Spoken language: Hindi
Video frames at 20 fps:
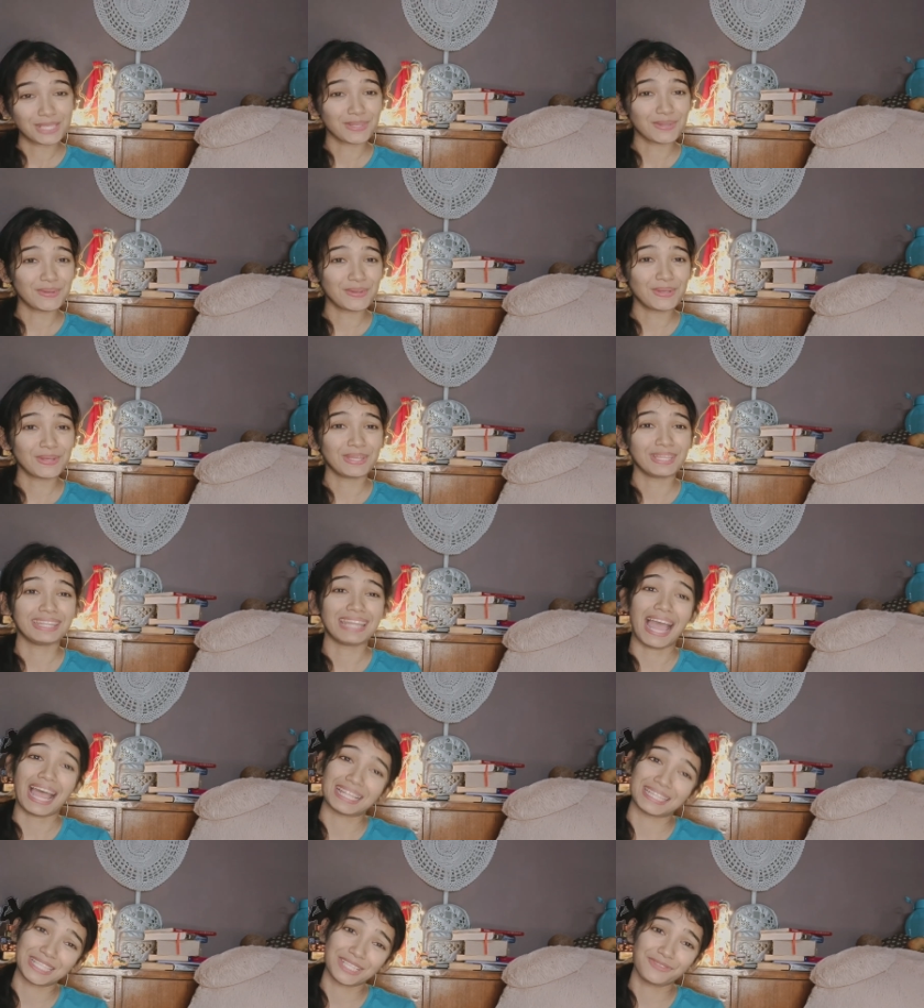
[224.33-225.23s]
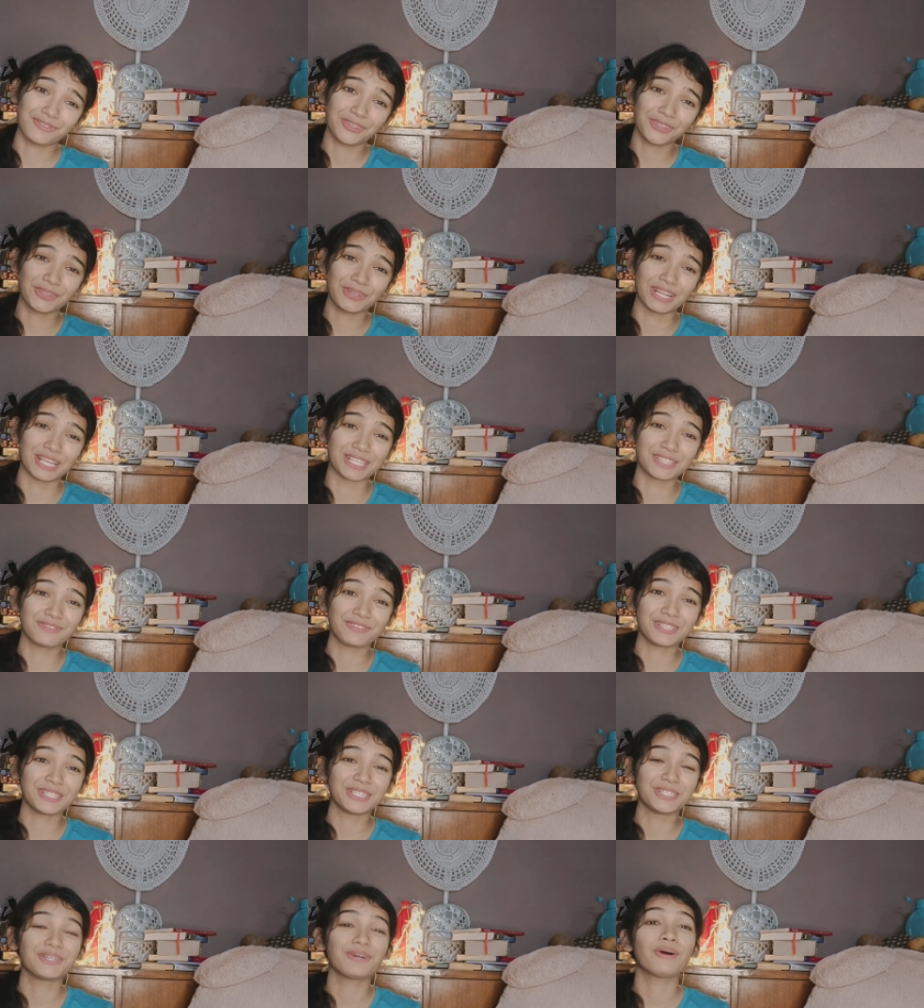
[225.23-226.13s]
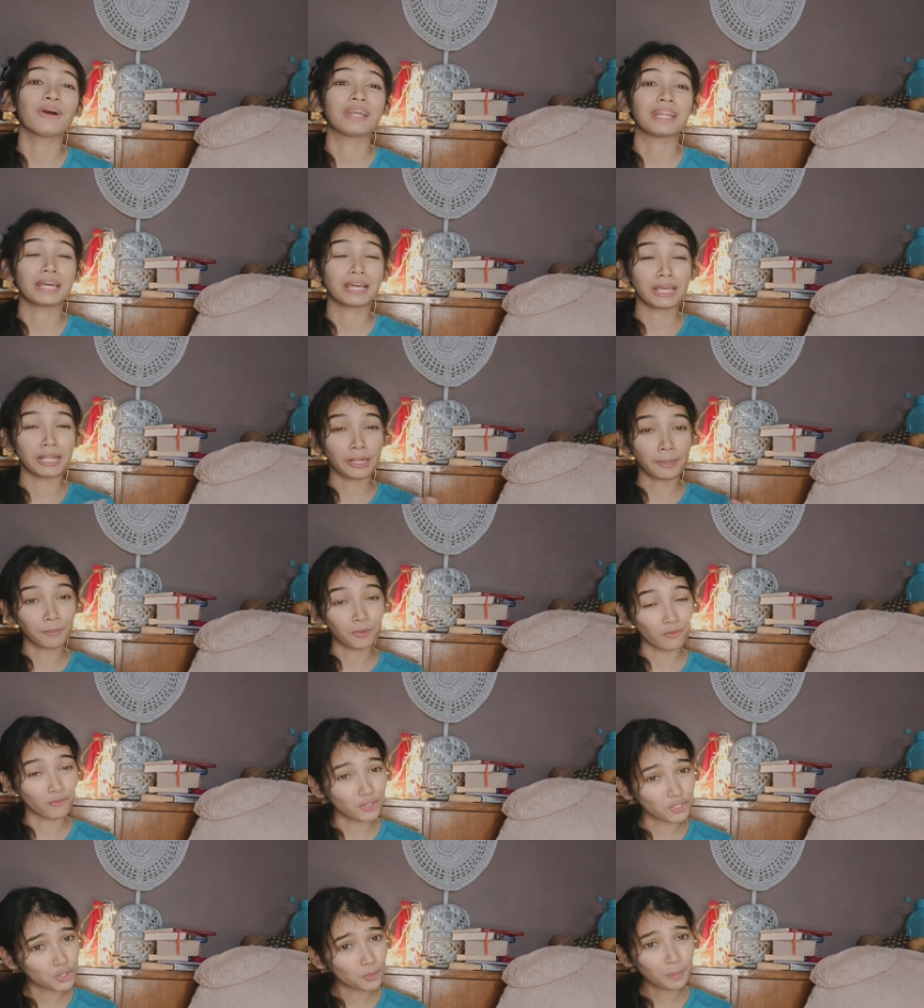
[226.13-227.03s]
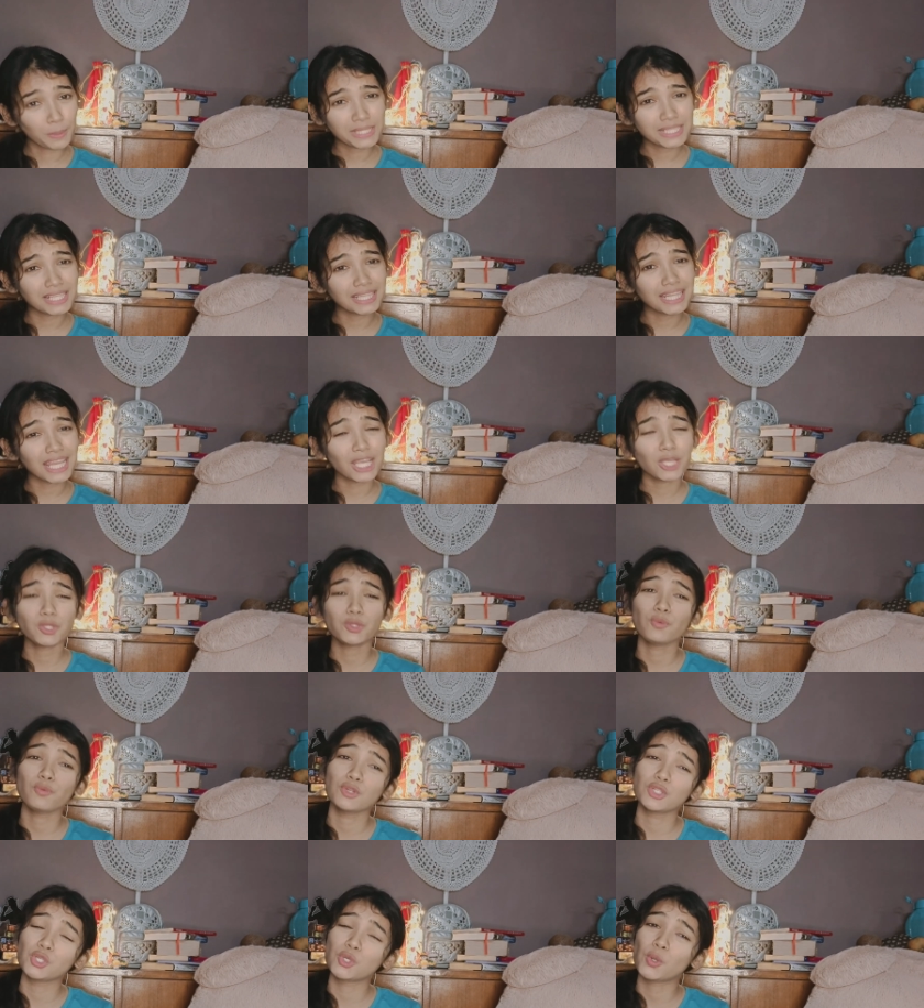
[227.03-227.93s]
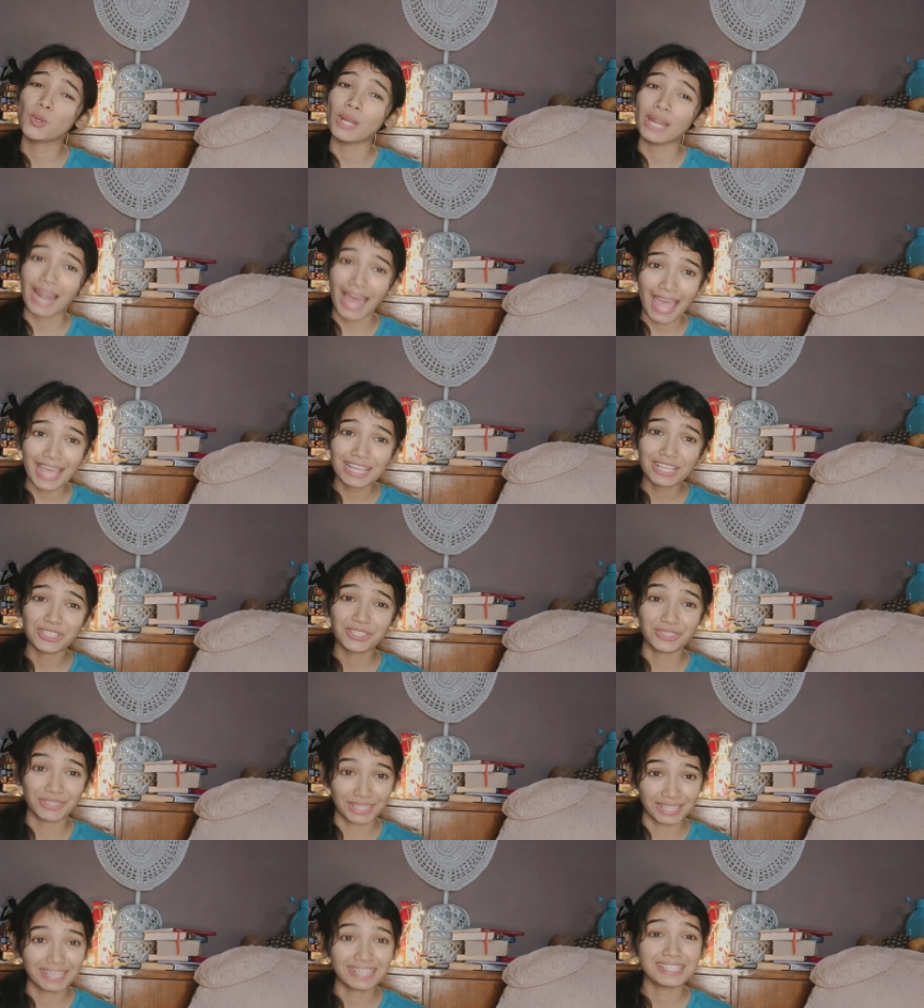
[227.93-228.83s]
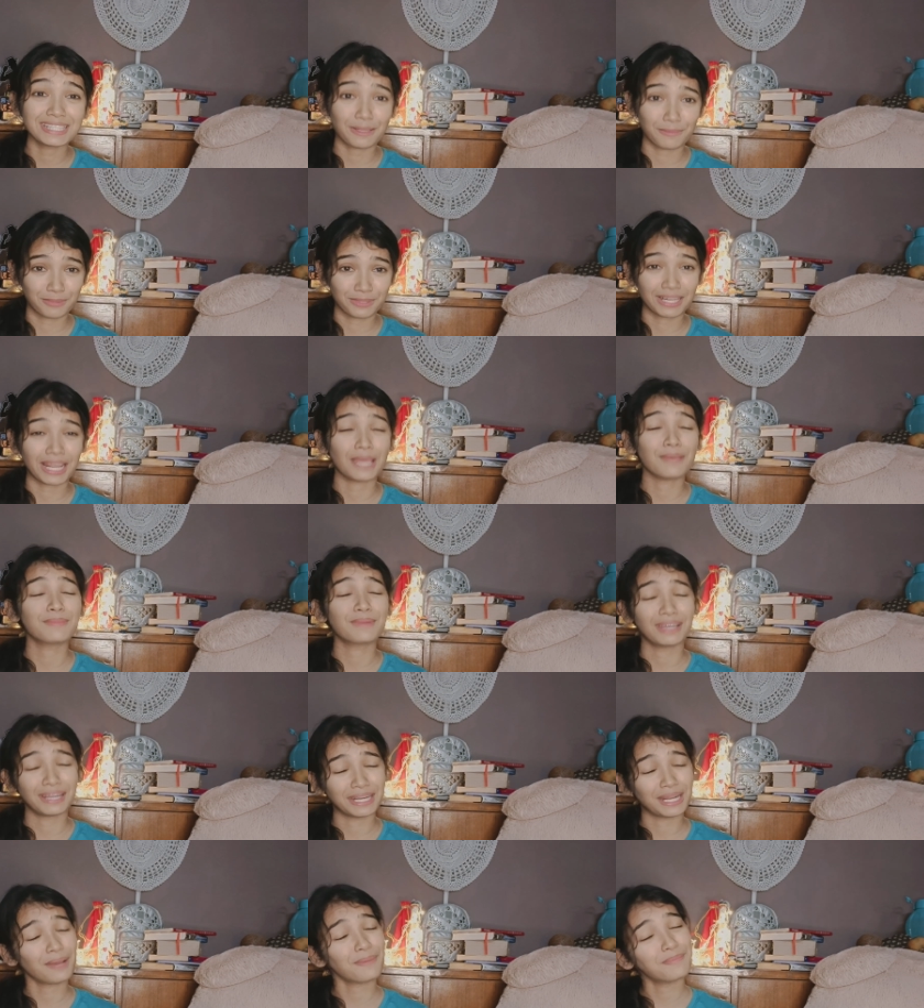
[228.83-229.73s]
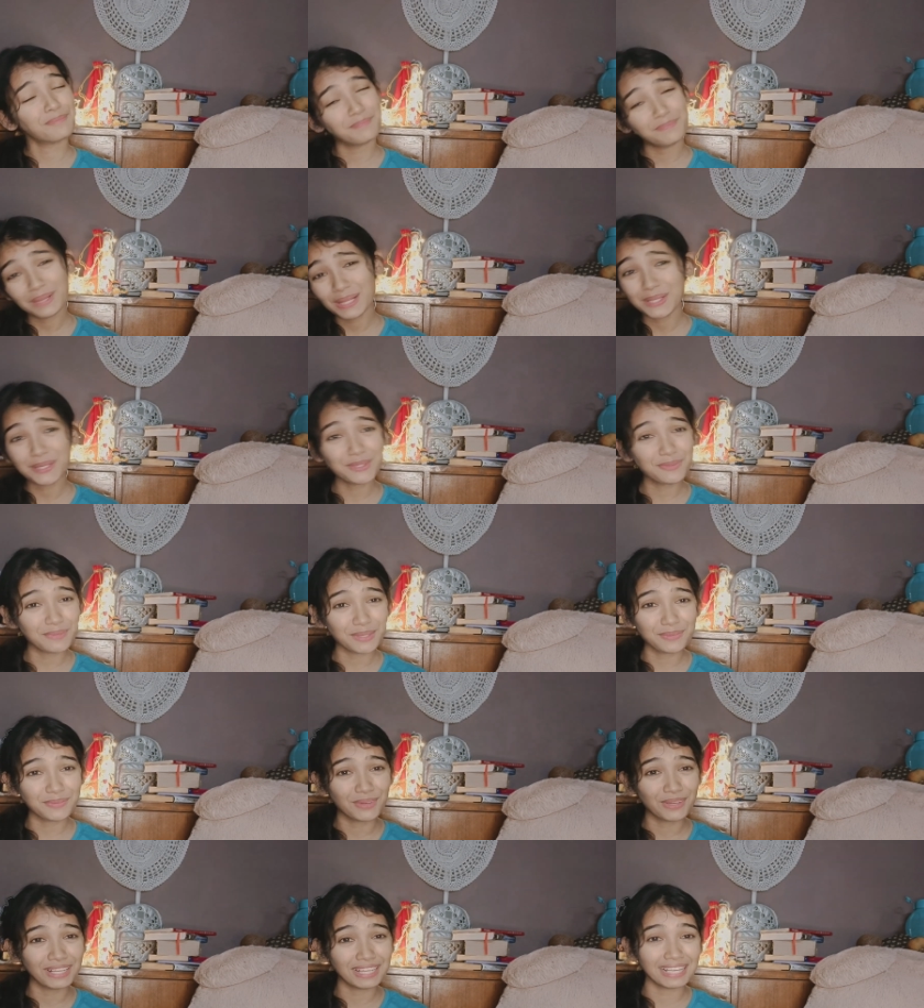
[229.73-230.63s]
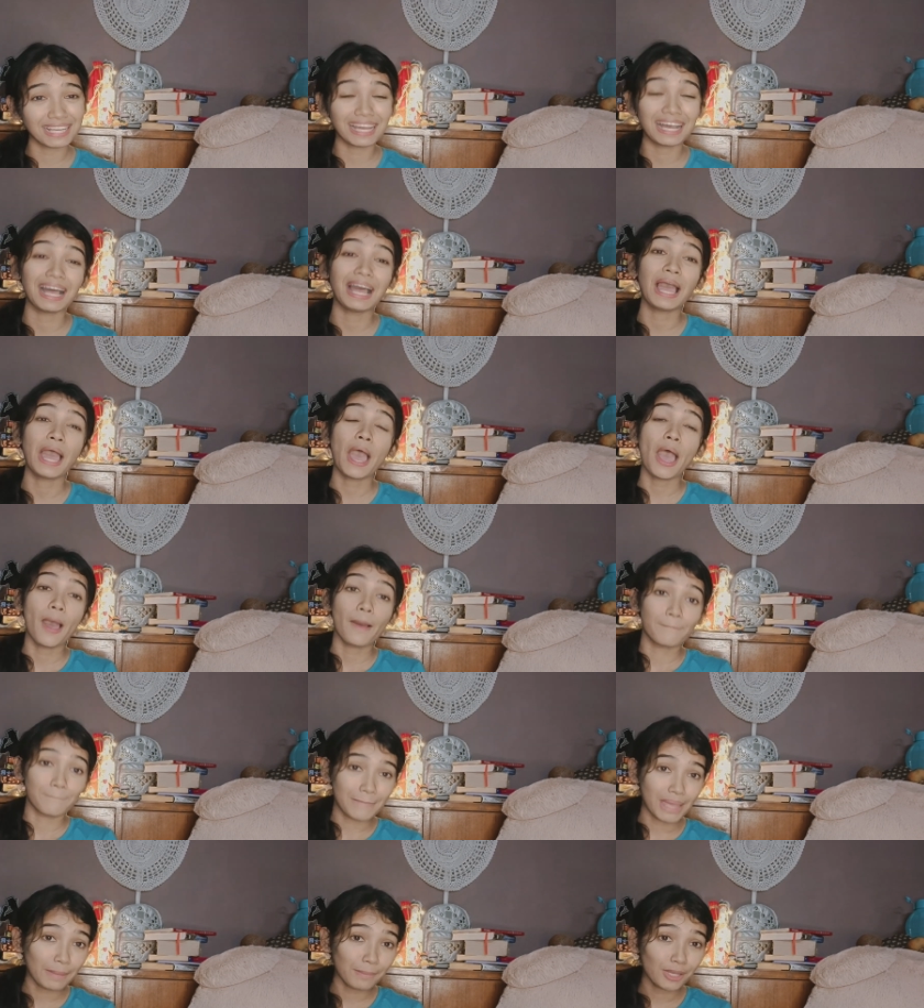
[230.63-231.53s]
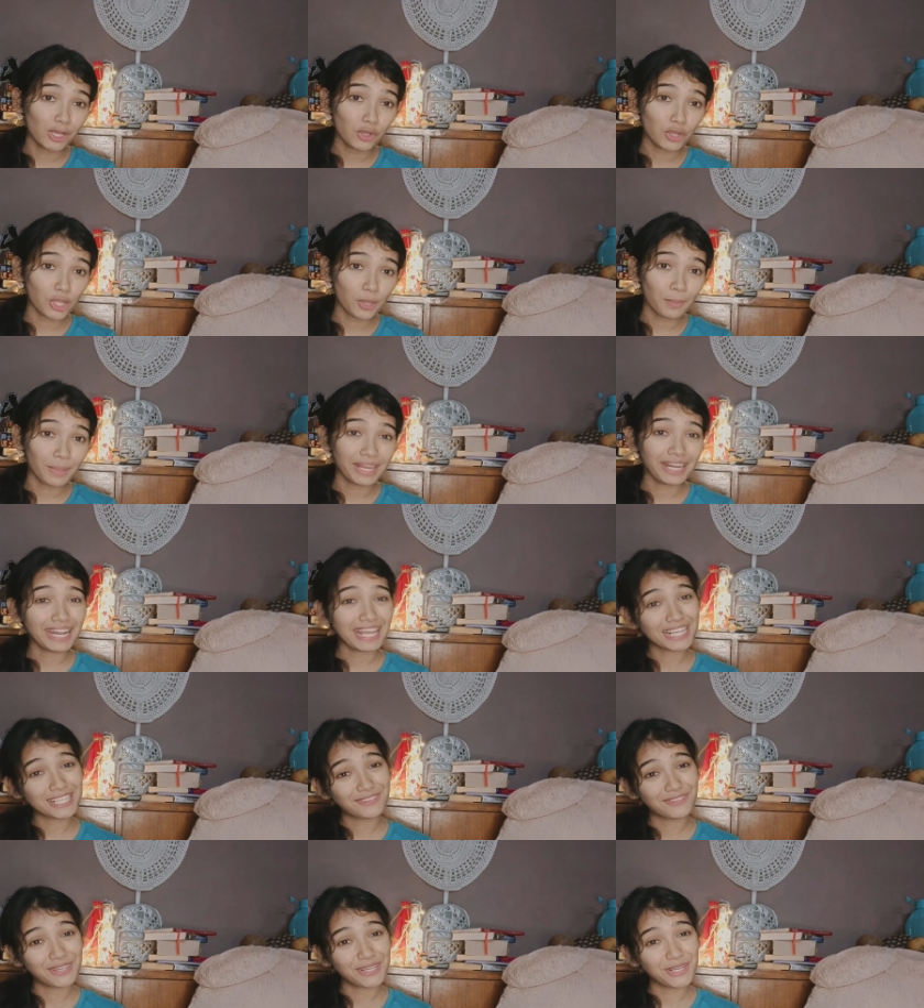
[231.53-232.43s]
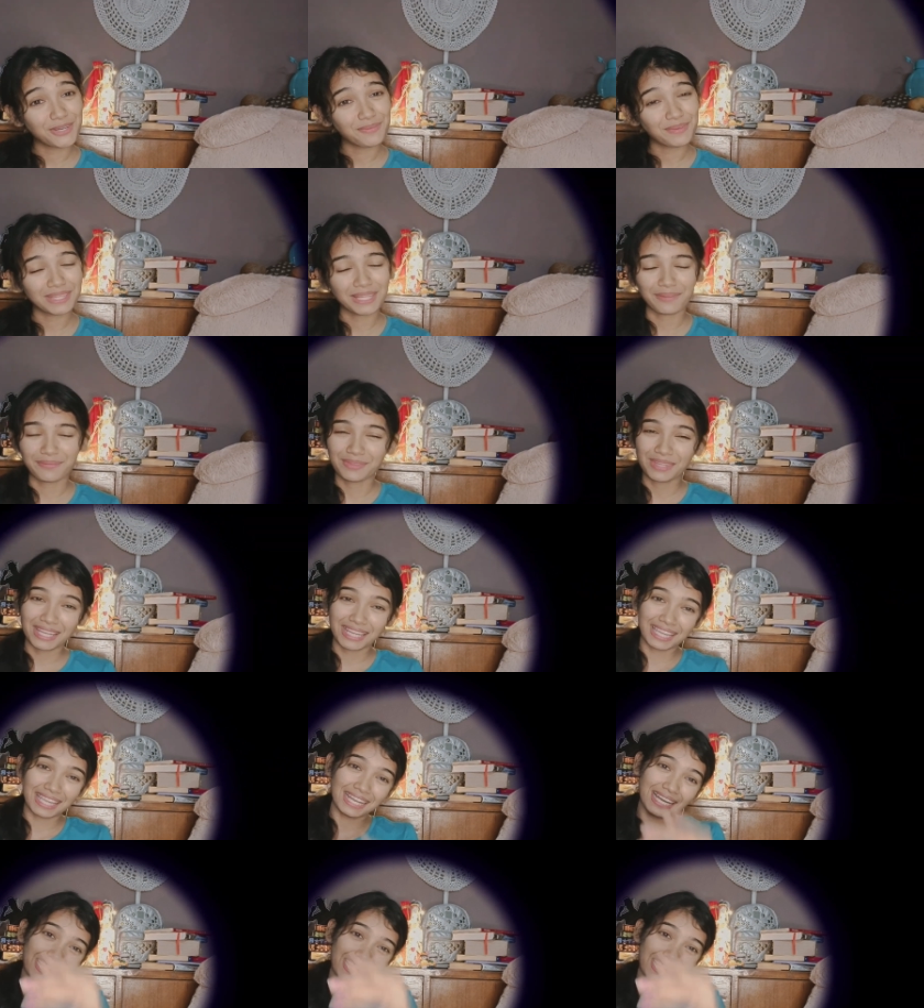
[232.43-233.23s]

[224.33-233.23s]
सो दैट्स इट फॉर टुडेज वीडियो और अगर आपको वीडियो पसंद आई तो वीडियो को लाइक शेयर सब्सक्राइब करना बिल्कुल मत भूलिएगा मैं मिलूँगी मेरी नेक्स्ट वीडियो में तब तक